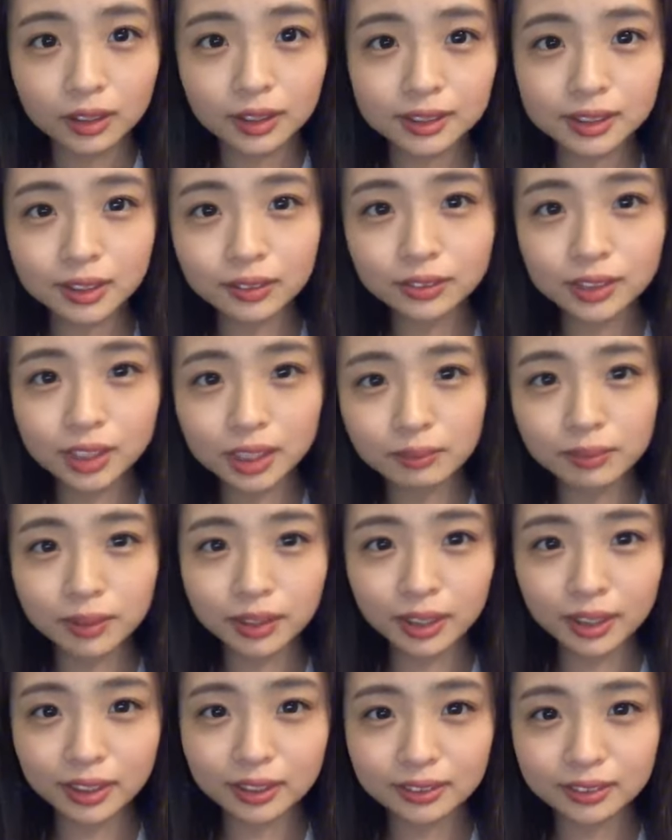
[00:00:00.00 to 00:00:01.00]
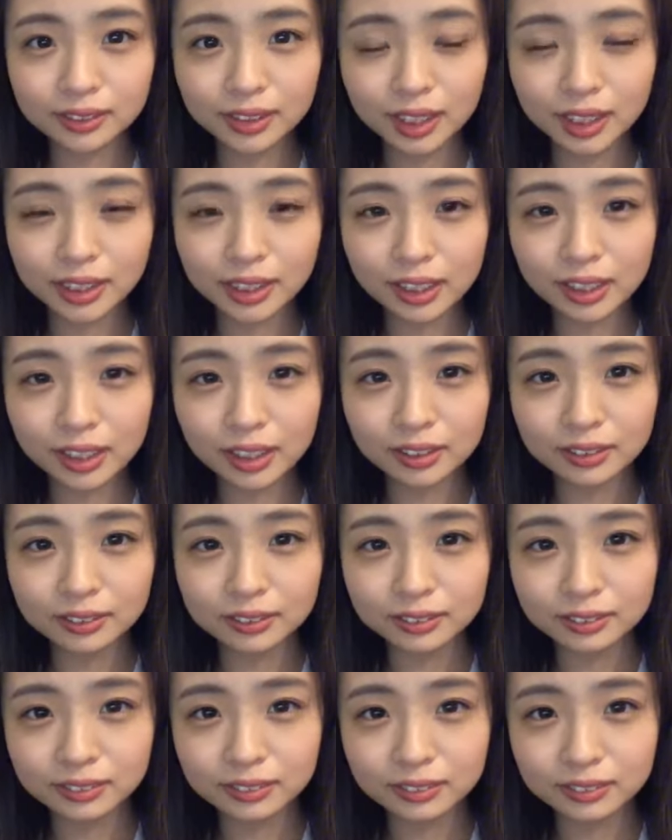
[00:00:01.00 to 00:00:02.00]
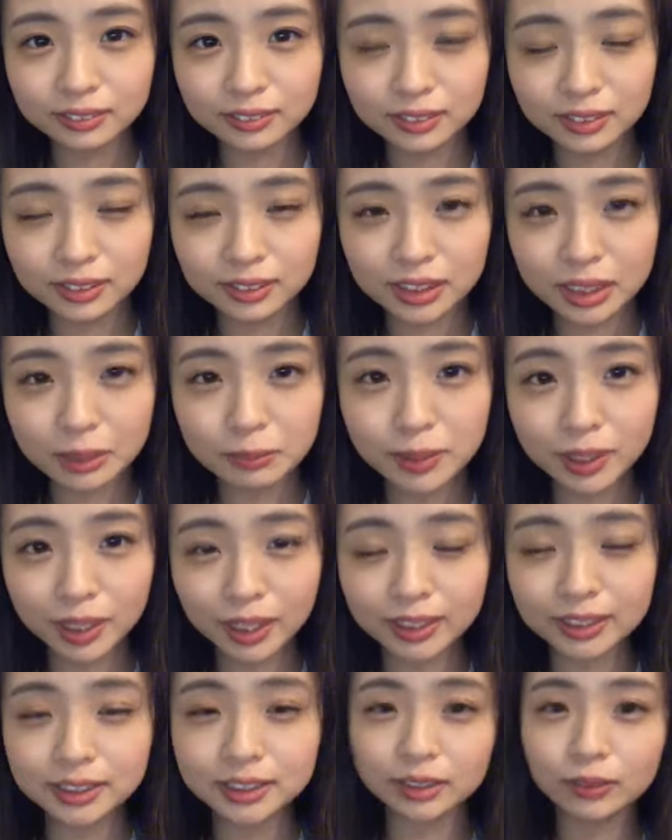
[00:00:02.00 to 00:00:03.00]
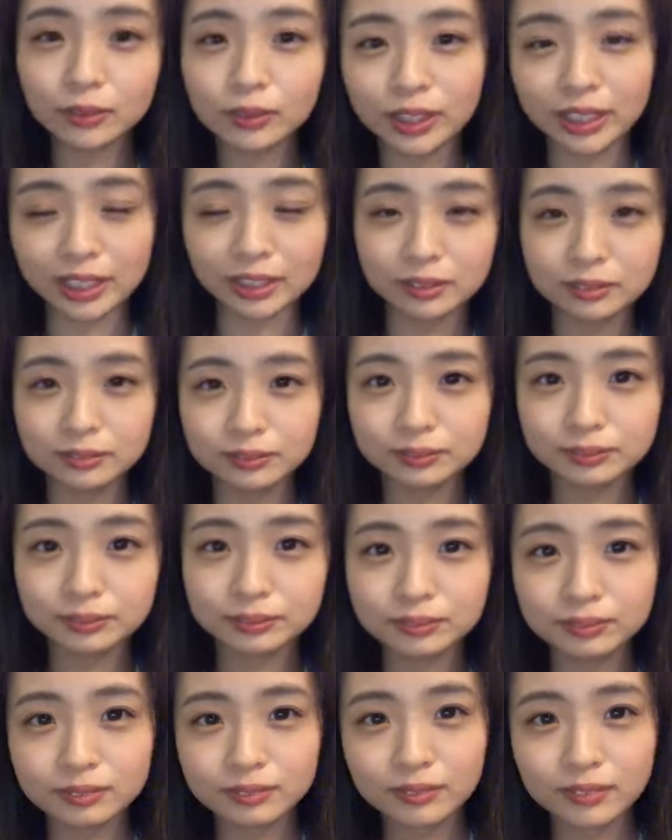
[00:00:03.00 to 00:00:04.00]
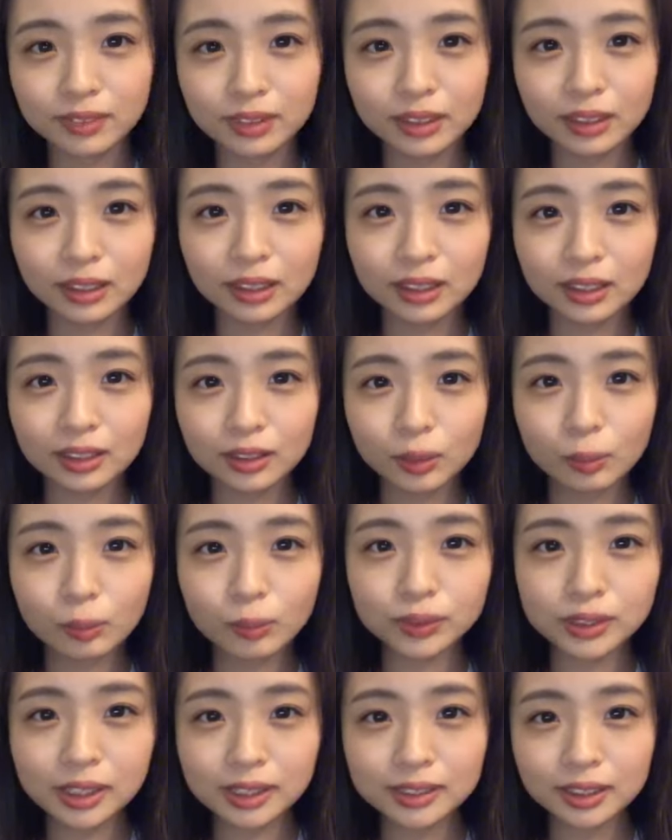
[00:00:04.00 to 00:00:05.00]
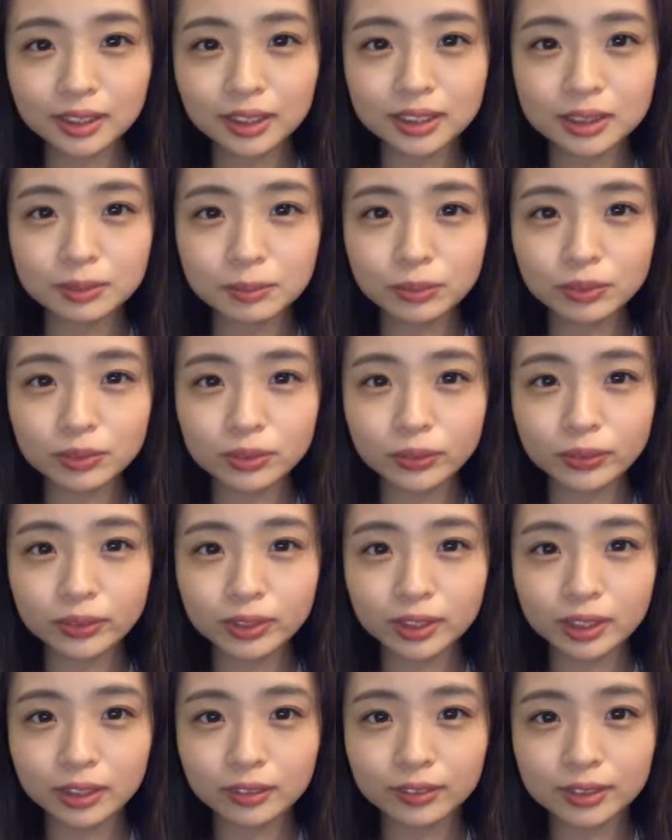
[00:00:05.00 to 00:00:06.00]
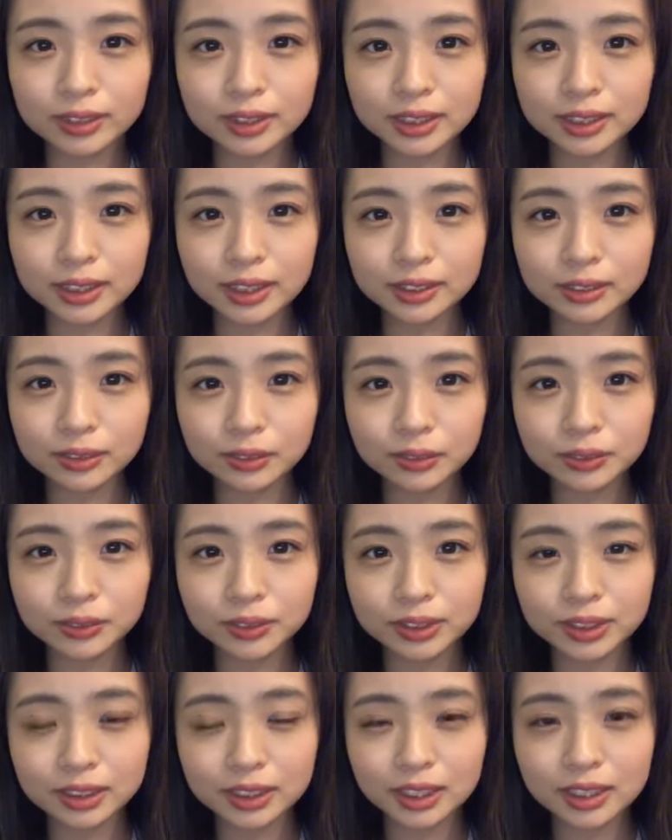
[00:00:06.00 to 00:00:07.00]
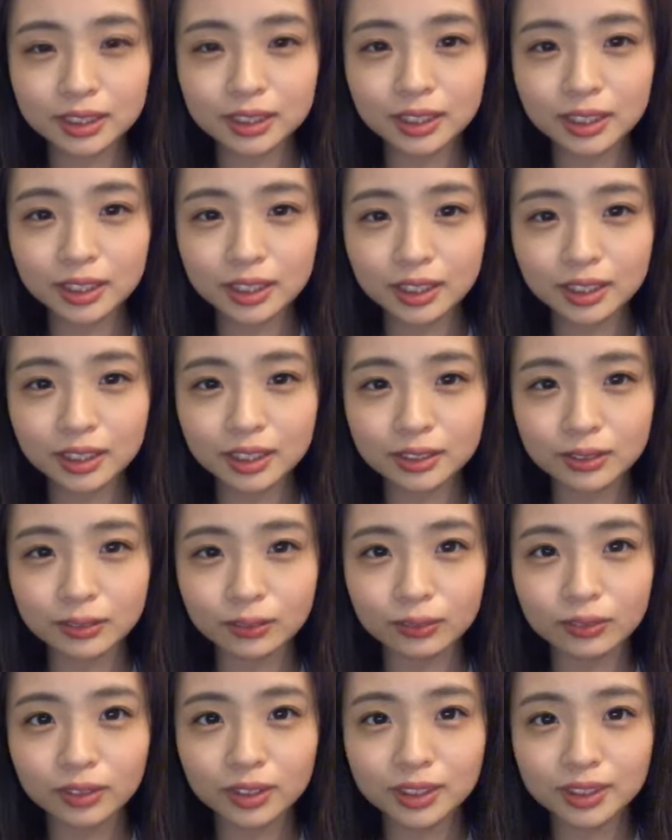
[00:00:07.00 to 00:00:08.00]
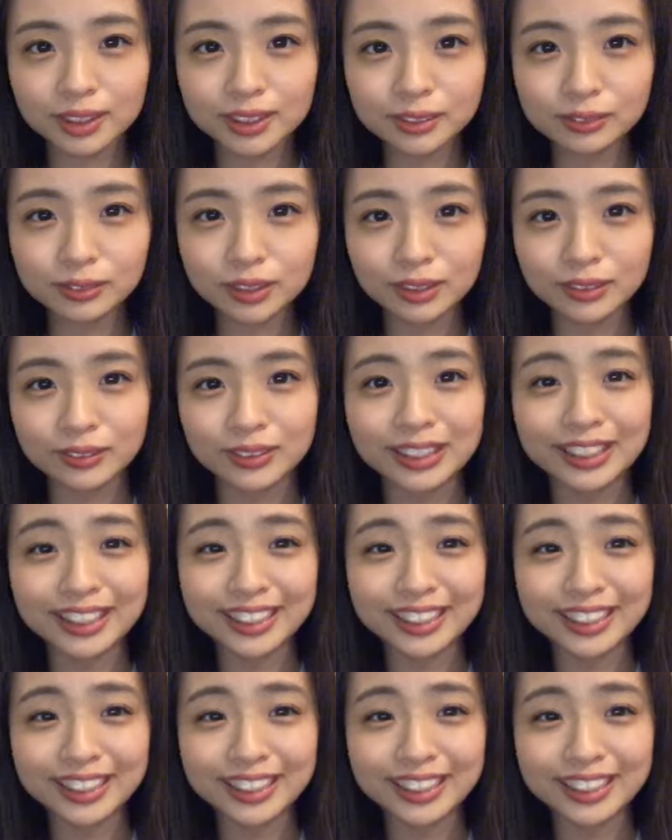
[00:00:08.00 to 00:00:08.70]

久々サイバー会会だなサイバー会しようねともさんさて地元トークが楽しいですがそろそろ実家に帰らないと怒られそうなので